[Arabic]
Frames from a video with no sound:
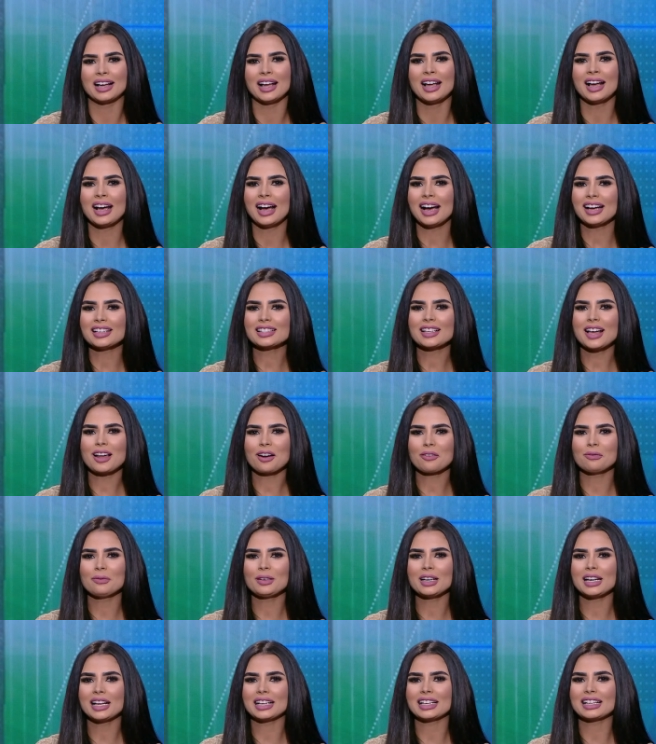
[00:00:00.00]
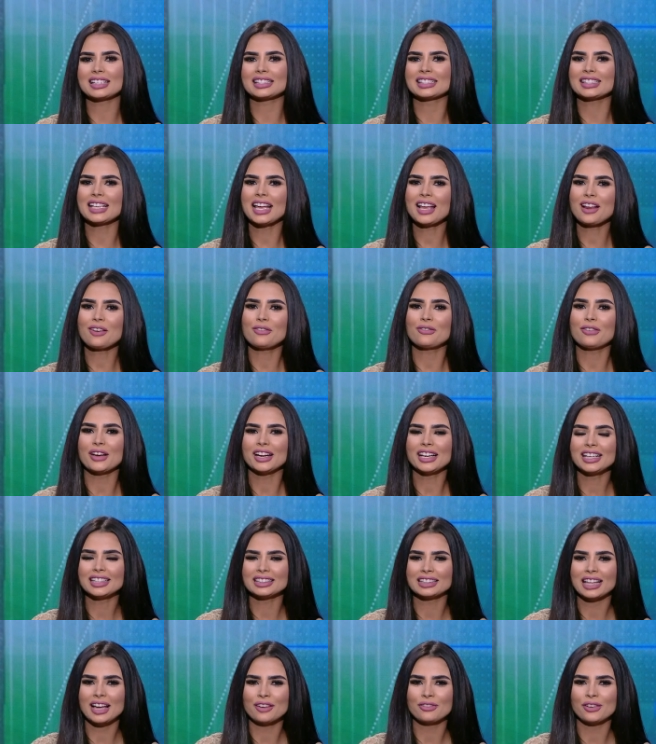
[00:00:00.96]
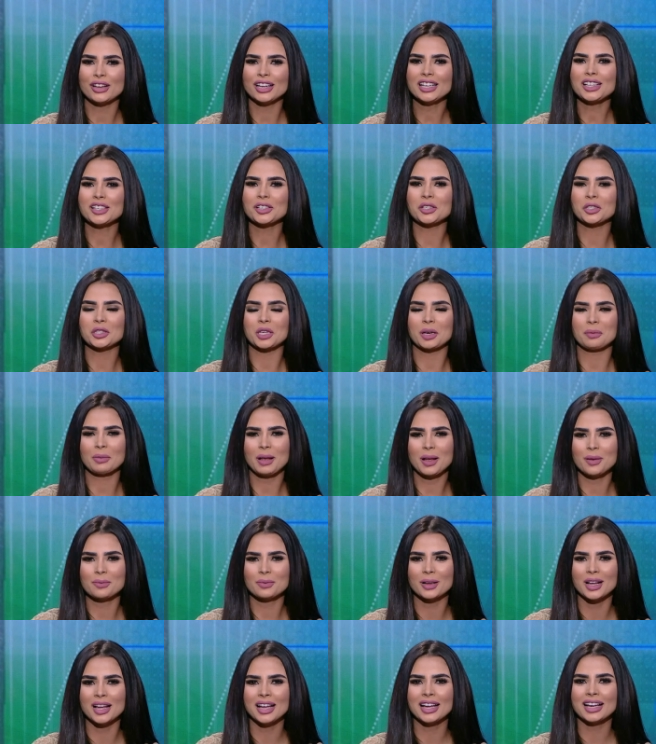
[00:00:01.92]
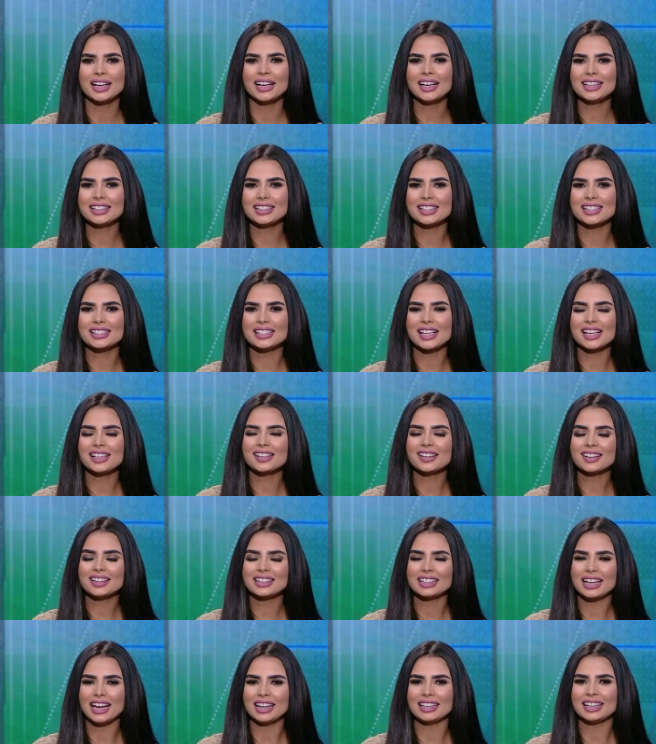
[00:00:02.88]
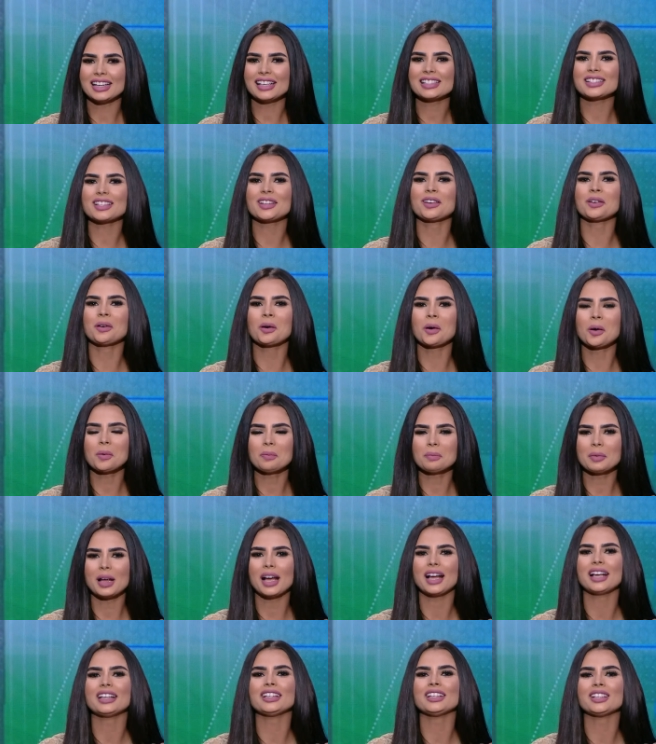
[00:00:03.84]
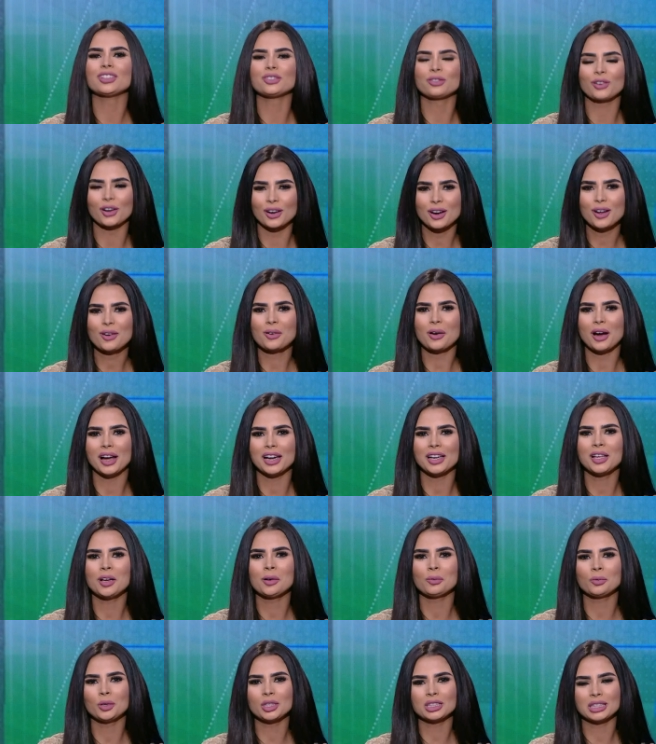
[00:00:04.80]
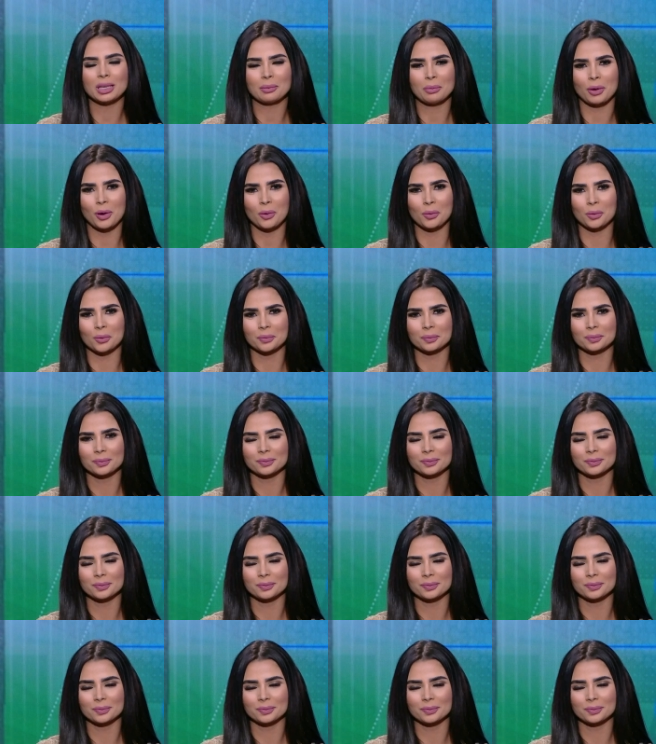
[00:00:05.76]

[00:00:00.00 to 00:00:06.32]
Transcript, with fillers: عايز اعرف منك ازاي الفريق ده فريق الشباب قدر ازاي يقنع الناس ان هم يتفرجوا عليهم ويتابعوهم